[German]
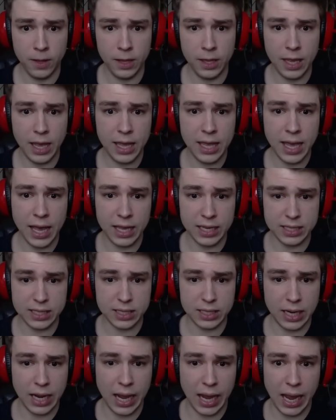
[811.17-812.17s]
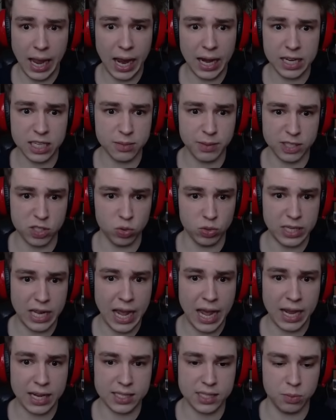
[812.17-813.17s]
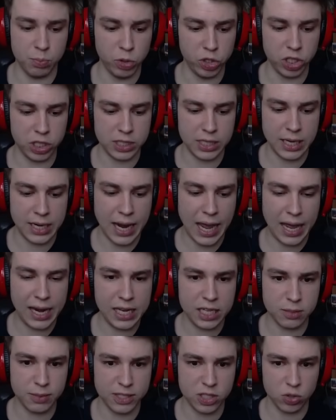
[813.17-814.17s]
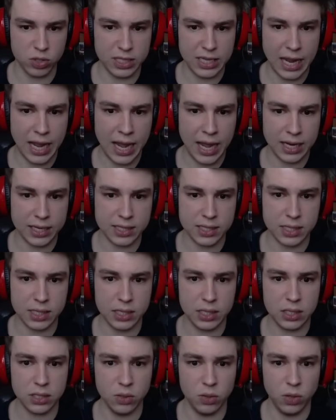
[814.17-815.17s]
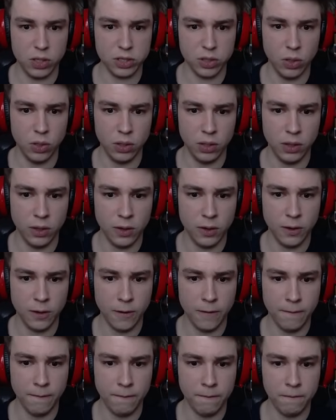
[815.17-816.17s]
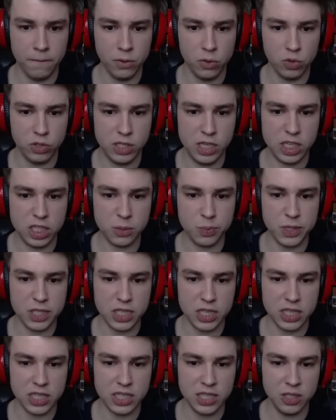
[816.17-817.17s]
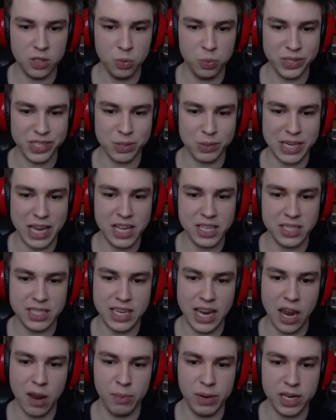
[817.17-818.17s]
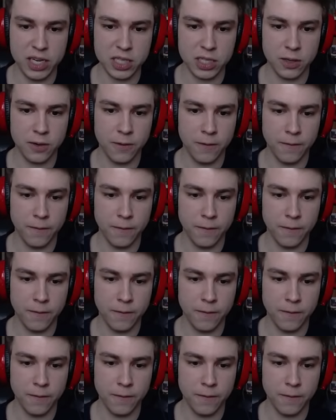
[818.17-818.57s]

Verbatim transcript: Ja, ja, ich... Alles, was du sagst, Mütterchen. Alles, was du sagst. Ist in Ordnung. Siehst mich nicht, ne? Du bist selten dämlich.